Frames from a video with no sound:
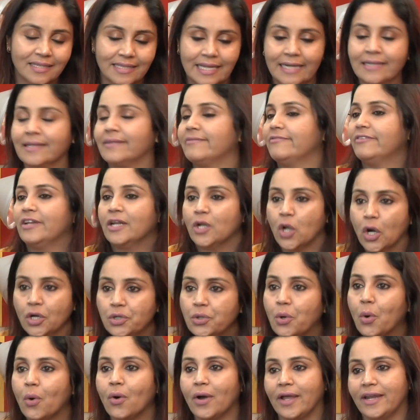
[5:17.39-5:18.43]
దట్ విల్ నాట్
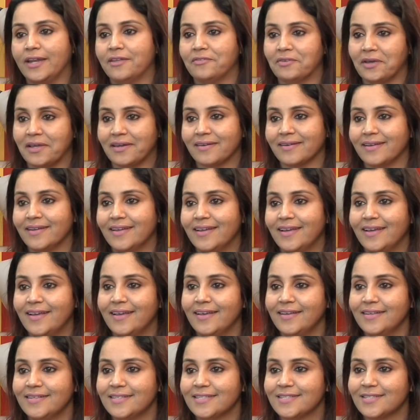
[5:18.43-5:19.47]
గో ఎనీవేర్
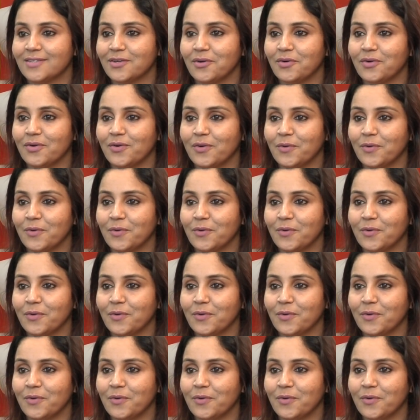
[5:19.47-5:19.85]
సో